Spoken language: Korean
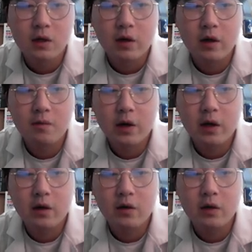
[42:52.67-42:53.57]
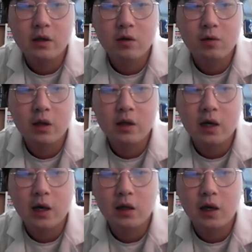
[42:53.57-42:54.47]
관습화라는 거는 지속되는
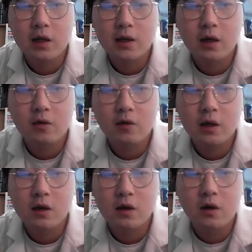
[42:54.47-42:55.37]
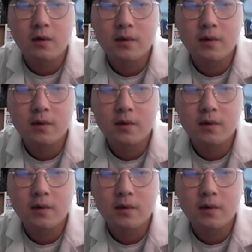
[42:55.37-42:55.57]
자극에 이제 익숙해지는 거.